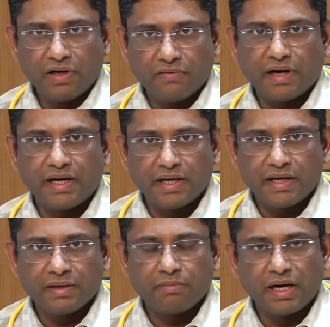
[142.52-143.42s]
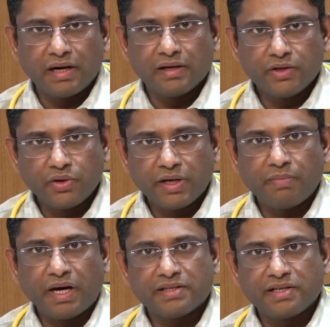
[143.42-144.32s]
యూ విల్ ఫైండ్ అంటే బ్లడ్
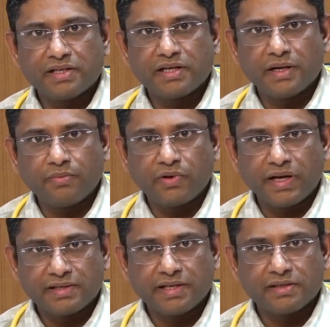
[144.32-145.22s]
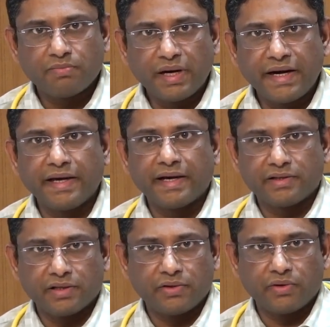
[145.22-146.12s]
యూరిన్ పాస్ చేసేటప్పుడు ఎక్సెస్ బ్లీడింగ్
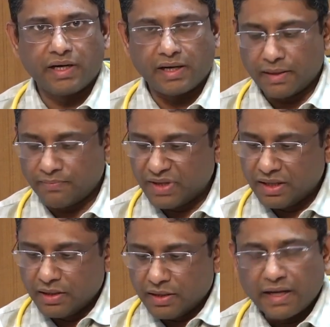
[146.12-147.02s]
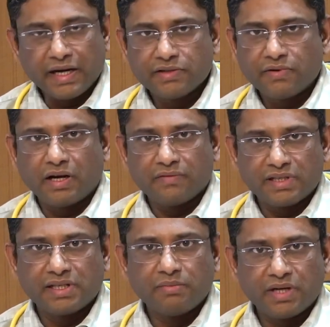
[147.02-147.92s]
అవుతుంది యూరిన్లో దట్ ఈస్ వన్ ఆఫ్
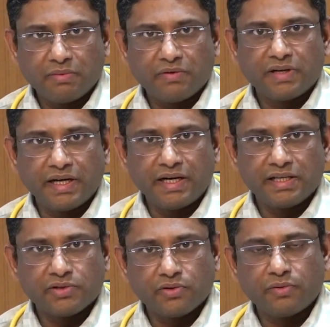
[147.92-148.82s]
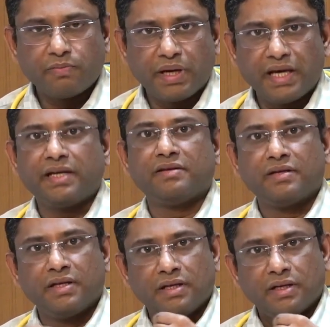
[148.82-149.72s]
ద సిమ్టమ్ ఆఫ్ కిడ్నీ స్టోన్ పెయిన్
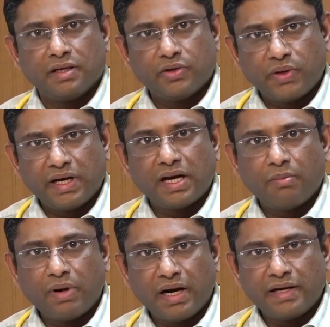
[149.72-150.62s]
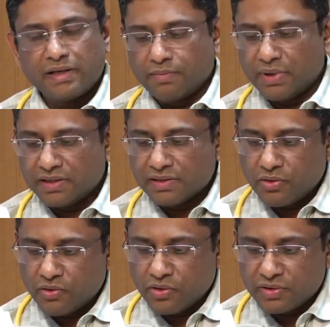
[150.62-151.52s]
యూరిన్లో బ్లడ్ ప్లస్
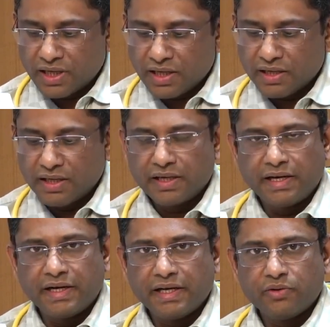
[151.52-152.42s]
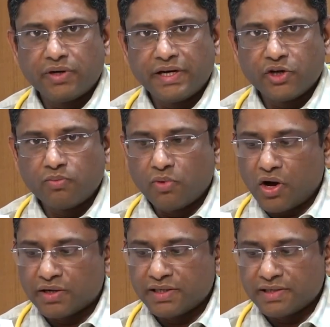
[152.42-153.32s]
ఒక్కొక్కసారి ఈ కిడ్నీ యూరిన్ ట్యూబ్
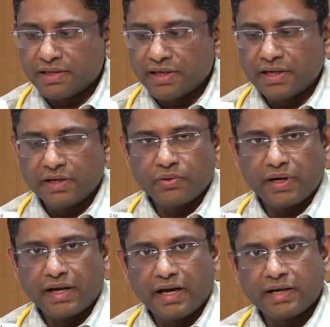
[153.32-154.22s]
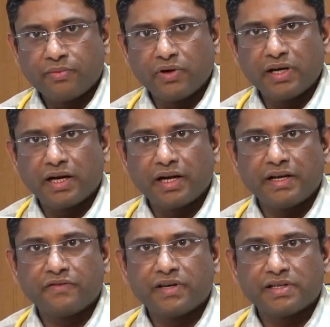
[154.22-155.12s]
బ్లాక్ చేస్తే ఇక్కడ యూరిన్ ఆగిపోయి అందులో
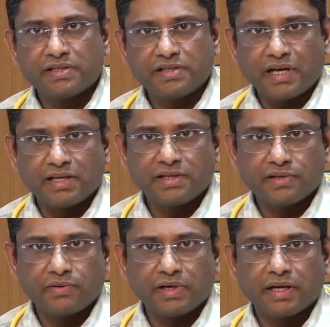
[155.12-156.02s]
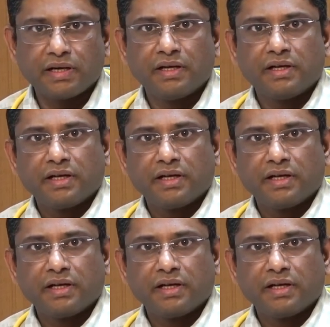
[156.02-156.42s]
ఇన్ఫెక్షన్ ఛాన్సెస్ ఉంటాయి